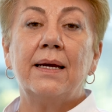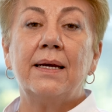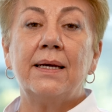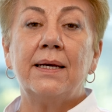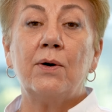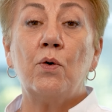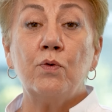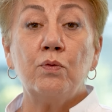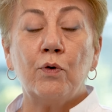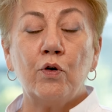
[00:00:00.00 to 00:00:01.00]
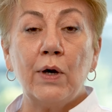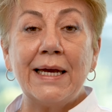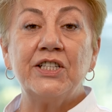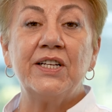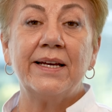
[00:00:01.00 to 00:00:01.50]
e, ömür boyu
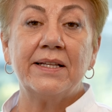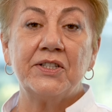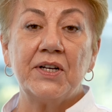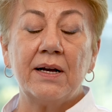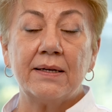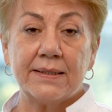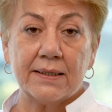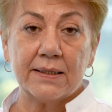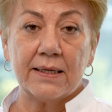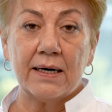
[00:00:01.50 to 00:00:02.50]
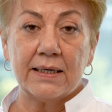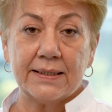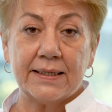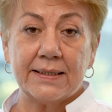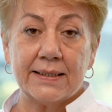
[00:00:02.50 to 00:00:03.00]
eşlik edecek hastalıklar
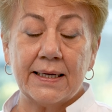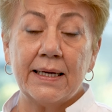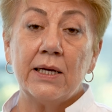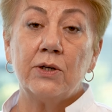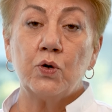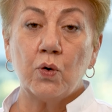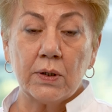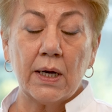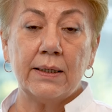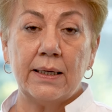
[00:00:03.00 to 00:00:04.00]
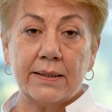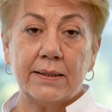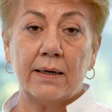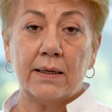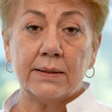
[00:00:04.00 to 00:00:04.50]
listesinde çoktan
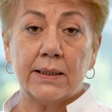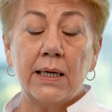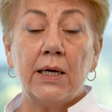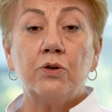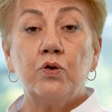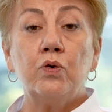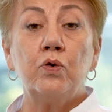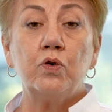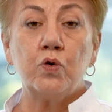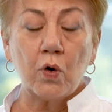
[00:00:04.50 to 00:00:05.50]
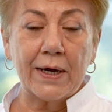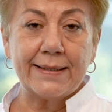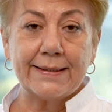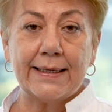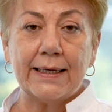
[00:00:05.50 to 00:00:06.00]
yerini aldı. Çünkü çok
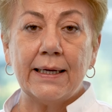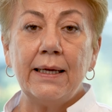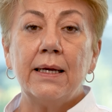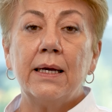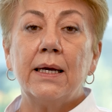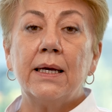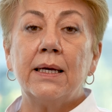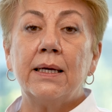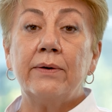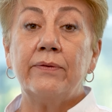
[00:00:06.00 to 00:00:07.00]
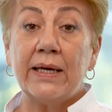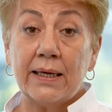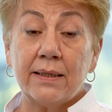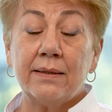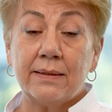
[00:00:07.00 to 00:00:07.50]
etkili e, ve
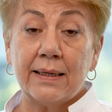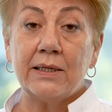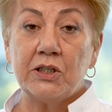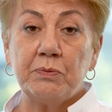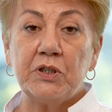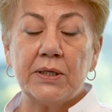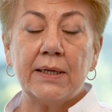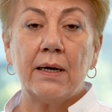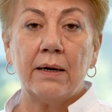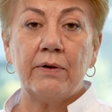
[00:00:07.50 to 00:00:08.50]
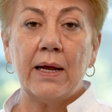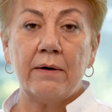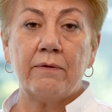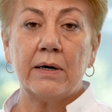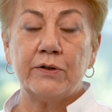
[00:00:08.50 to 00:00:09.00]
gelişmiş tedaviler
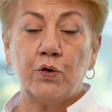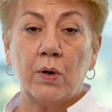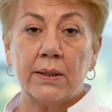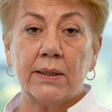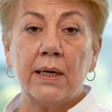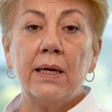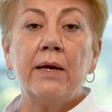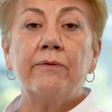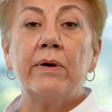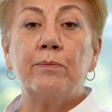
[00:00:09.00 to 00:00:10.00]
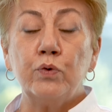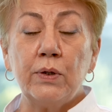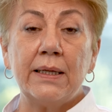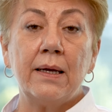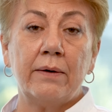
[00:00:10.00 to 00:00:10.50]
var şu anda ve bu
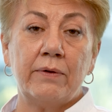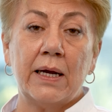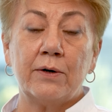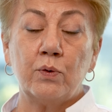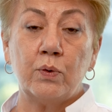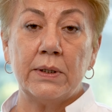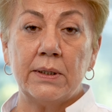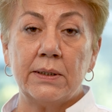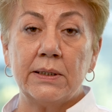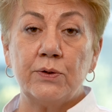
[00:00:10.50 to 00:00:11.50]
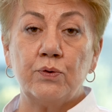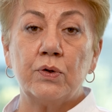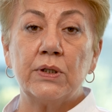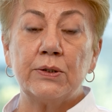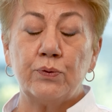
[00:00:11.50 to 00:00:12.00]
tedaviler kullanıldığı
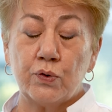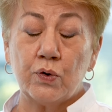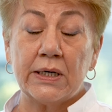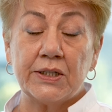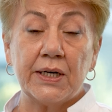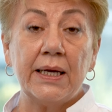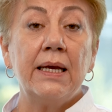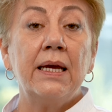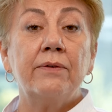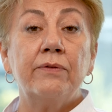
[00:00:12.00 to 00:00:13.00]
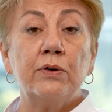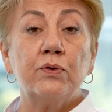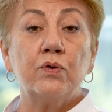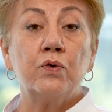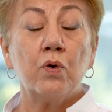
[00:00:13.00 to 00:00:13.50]
süre, sürece
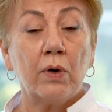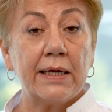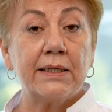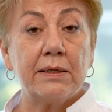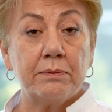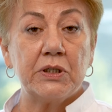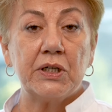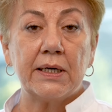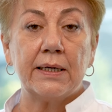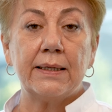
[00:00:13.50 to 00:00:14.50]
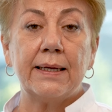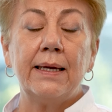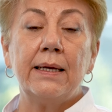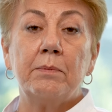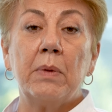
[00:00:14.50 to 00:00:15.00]
virüsü çok etkin bir şekilde
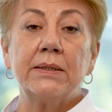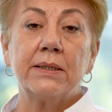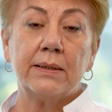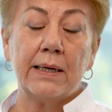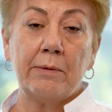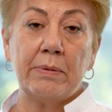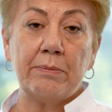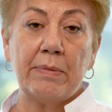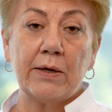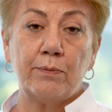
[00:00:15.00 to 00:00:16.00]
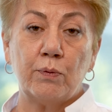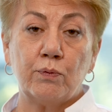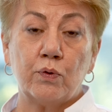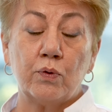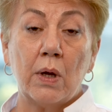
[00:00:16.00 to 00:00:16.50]
baskılayabilmek
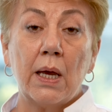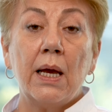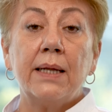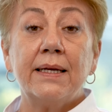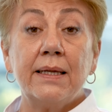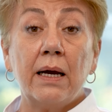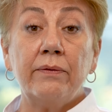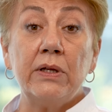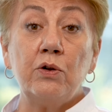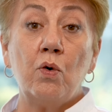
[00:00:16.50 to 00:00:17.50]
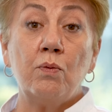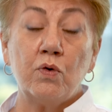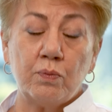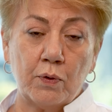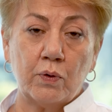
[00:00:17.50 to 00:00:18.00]
mümkün. Tedavinin
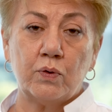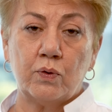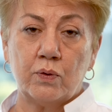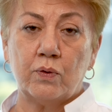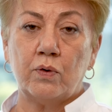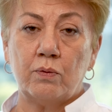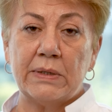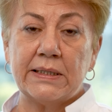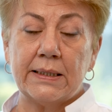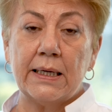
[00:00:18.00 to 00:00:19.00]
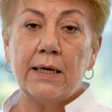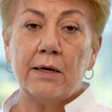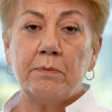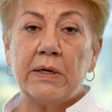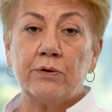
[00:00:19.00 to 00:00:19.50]
ömür boyu sürdürülmesi
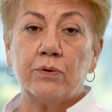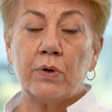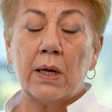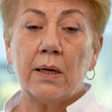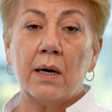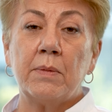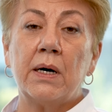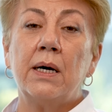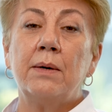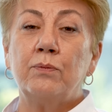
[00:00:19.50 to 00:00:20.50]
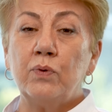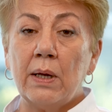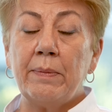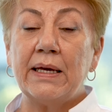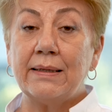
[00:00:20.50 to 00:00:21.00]
bir kural ama bu
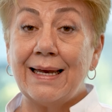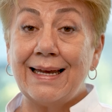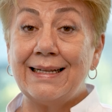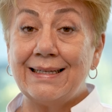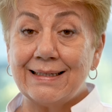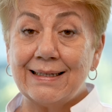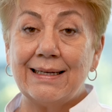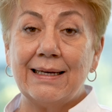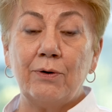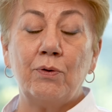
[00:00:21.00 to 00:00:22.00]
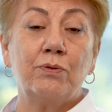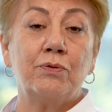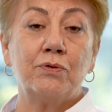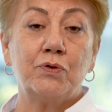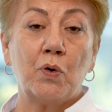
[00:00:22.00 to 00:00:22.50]
demek değildir ki
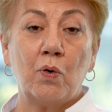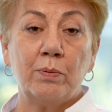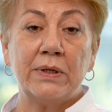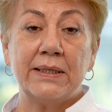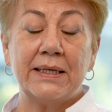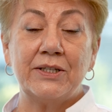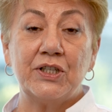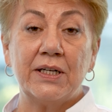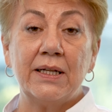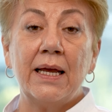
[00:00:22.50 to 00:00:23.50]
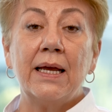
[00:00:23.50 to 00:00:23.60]
öldürücü olmadığı için